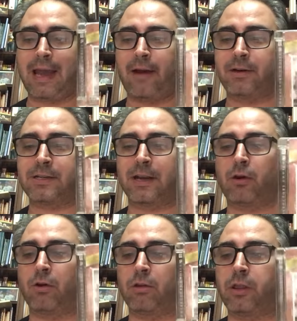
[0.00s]
Harris
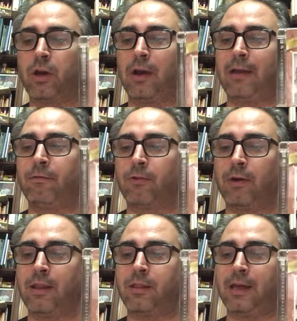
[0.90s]
reconoció la
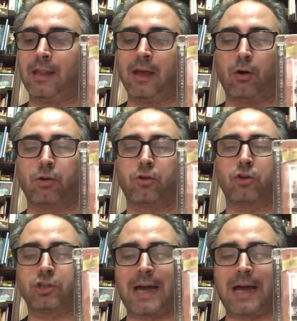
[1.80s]
influencia de otros